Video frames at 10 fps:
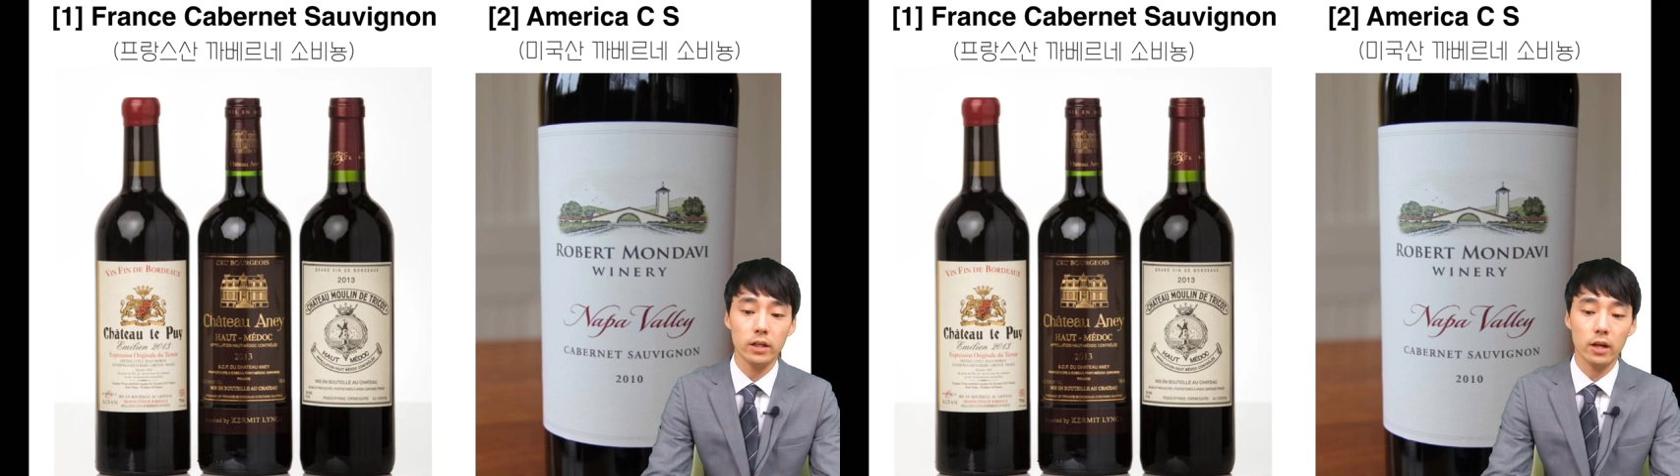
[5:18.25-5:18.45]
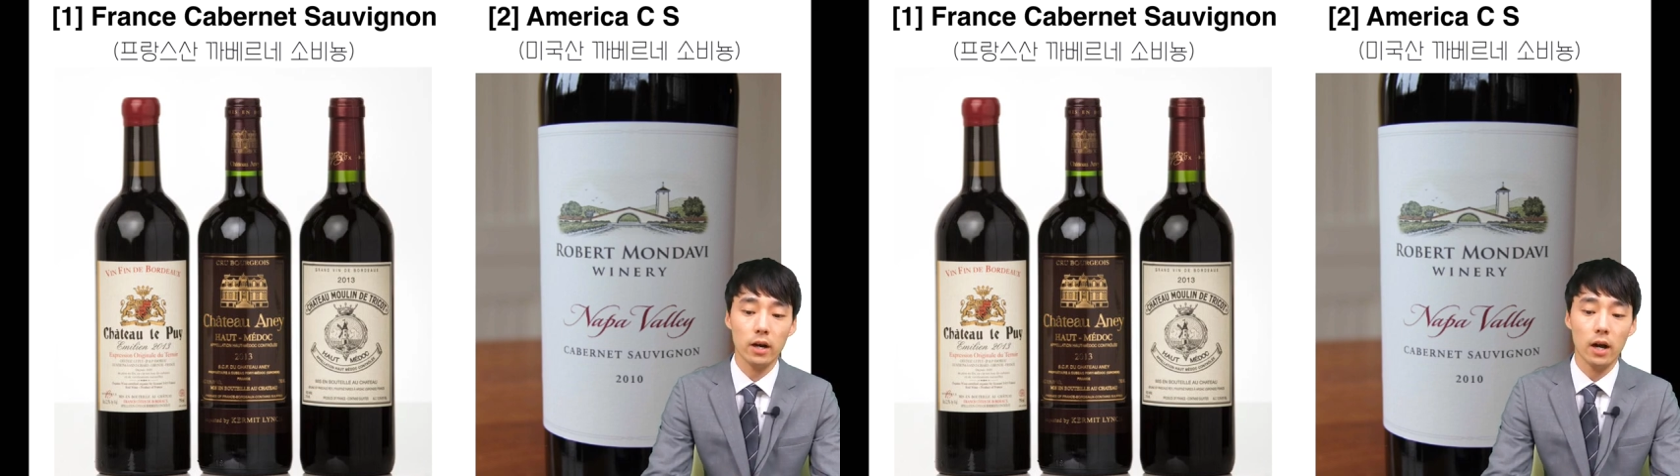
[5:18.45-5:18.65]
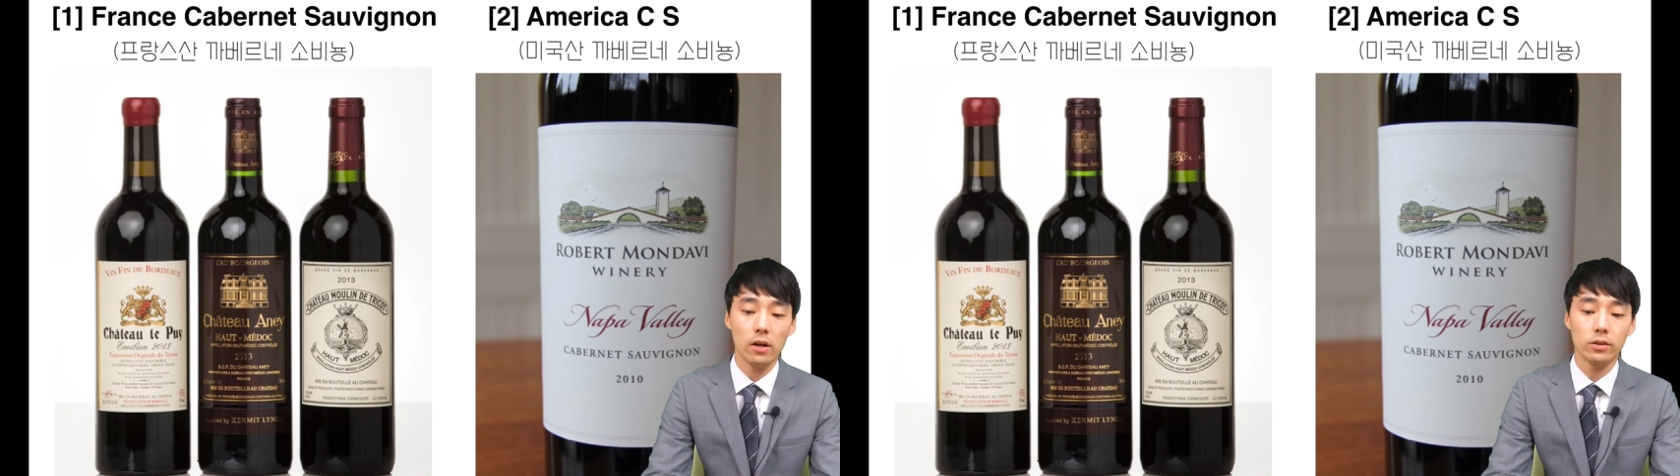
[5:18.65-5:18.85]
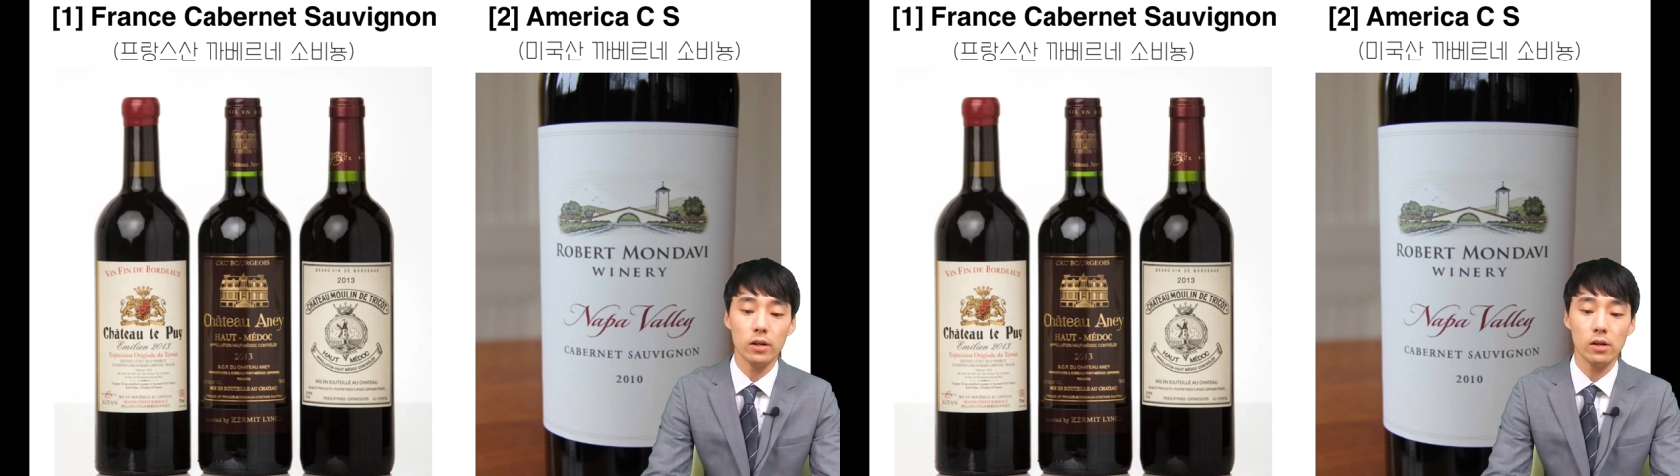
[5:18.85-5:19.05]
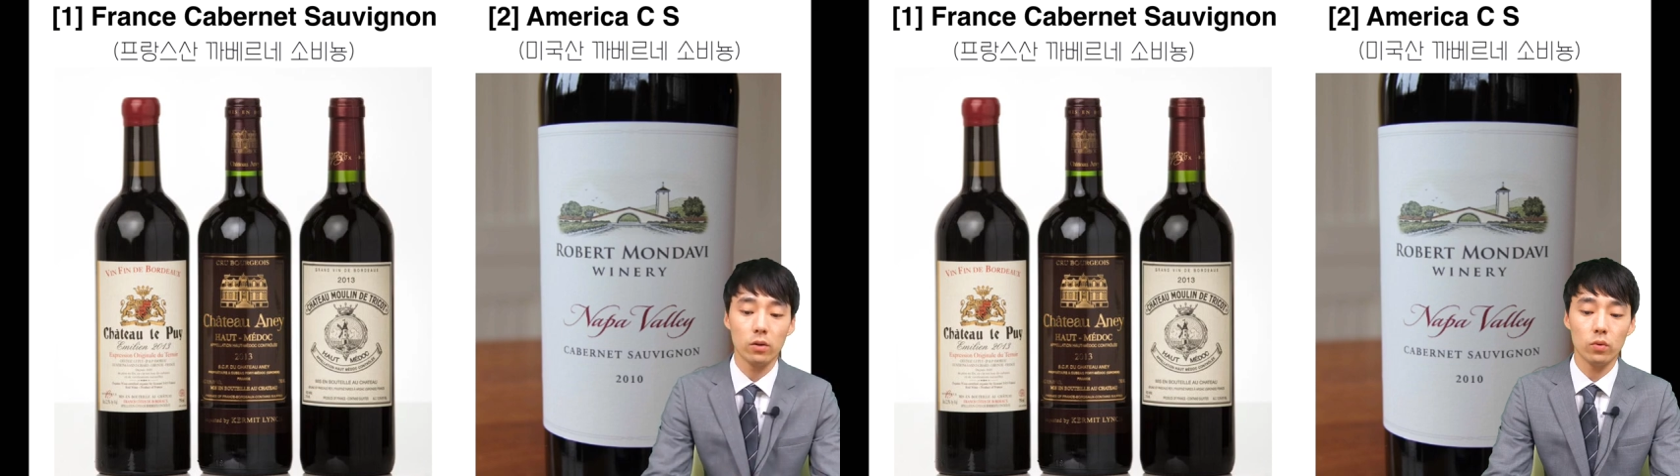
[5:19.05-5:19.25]
제가
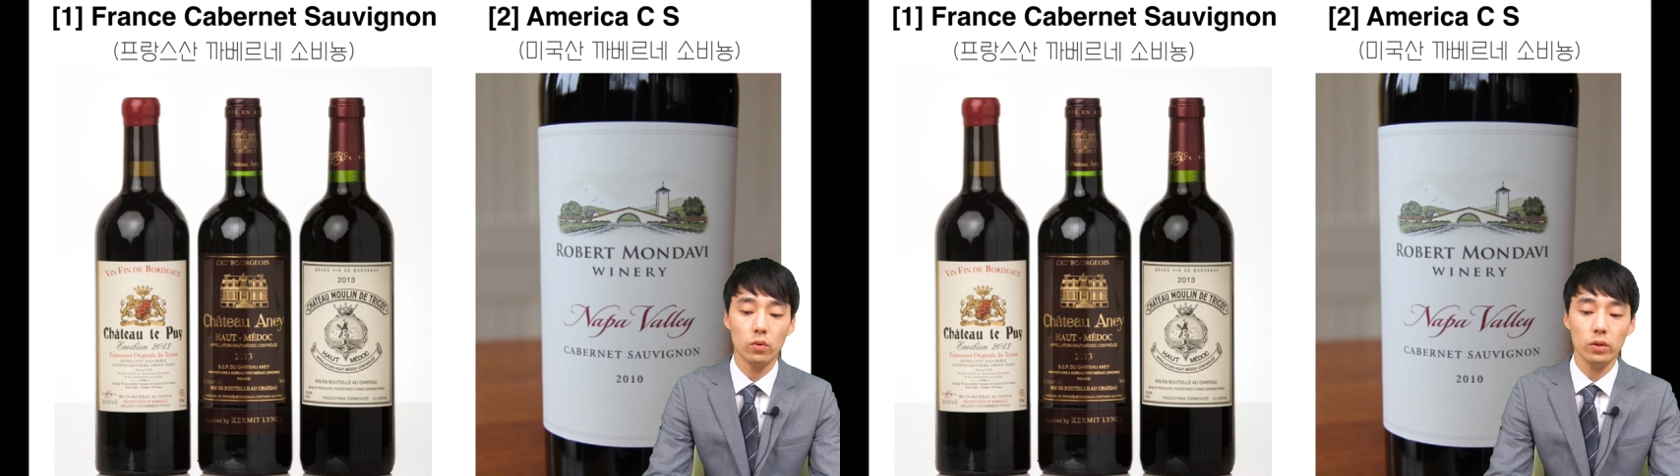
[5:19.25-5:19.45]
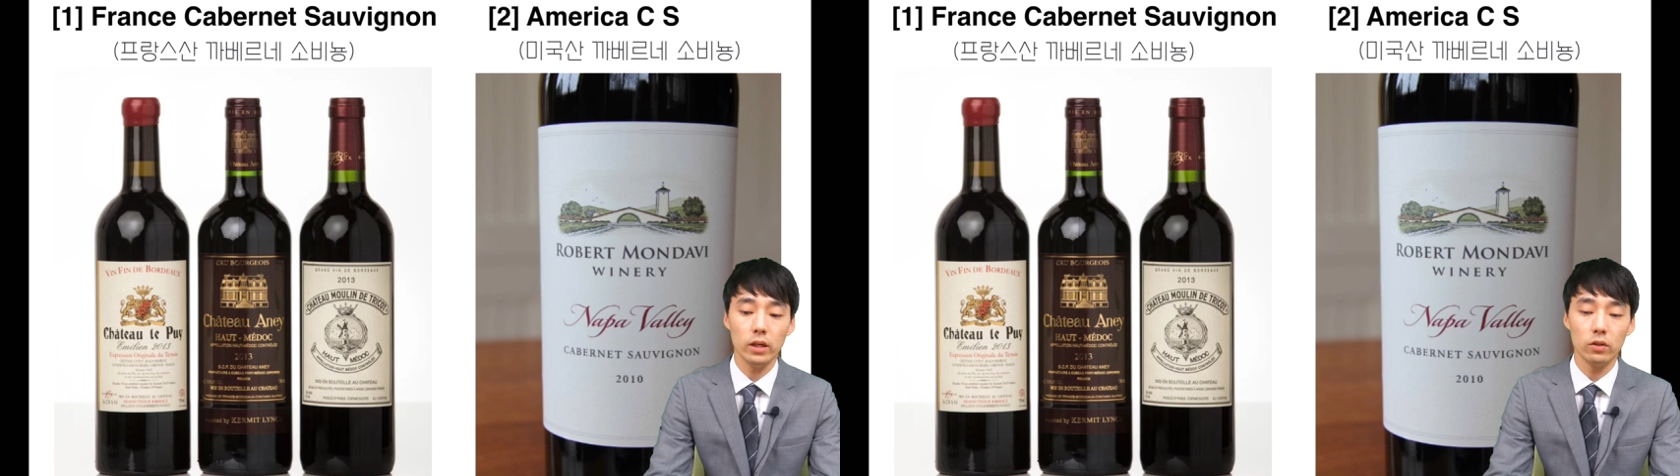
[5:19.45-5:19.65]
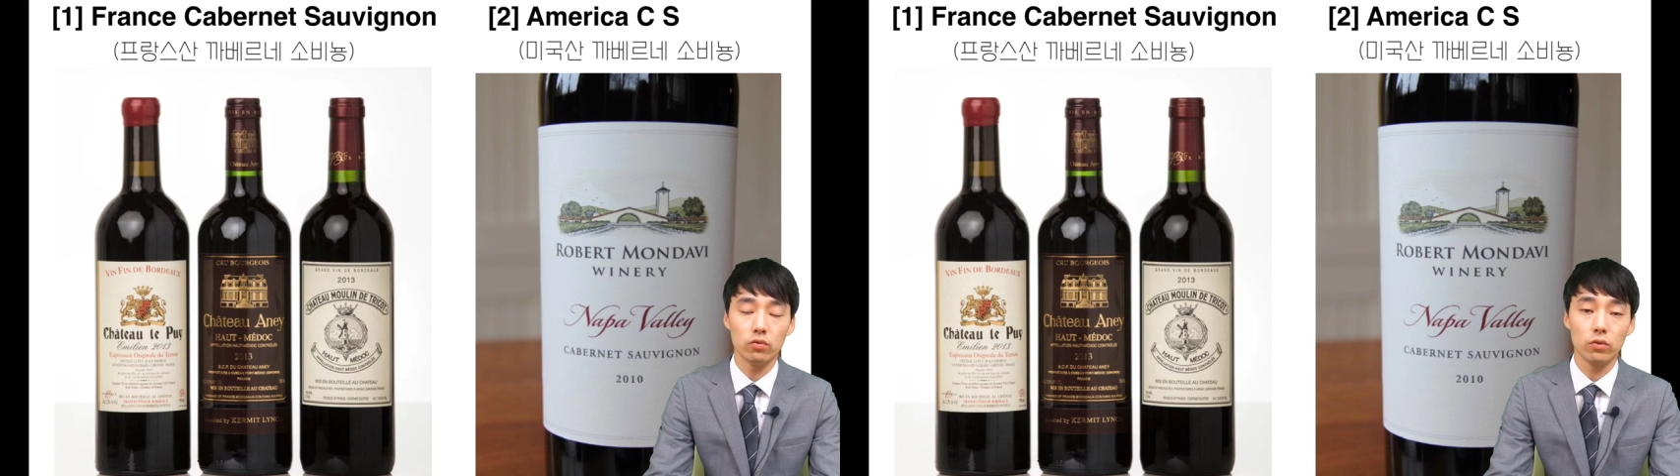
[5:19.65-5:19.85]
알려드리려고 이